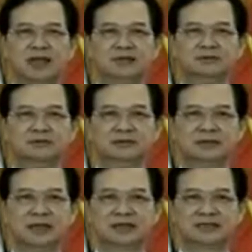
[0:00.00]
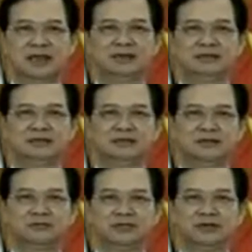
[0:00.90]
tác ASEAN
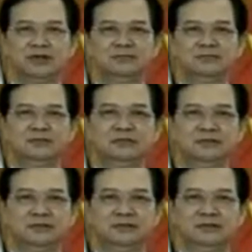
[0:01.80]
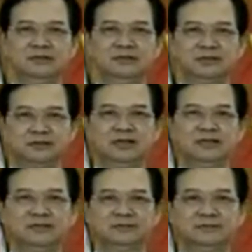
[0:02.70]
trong những năm sắp tới.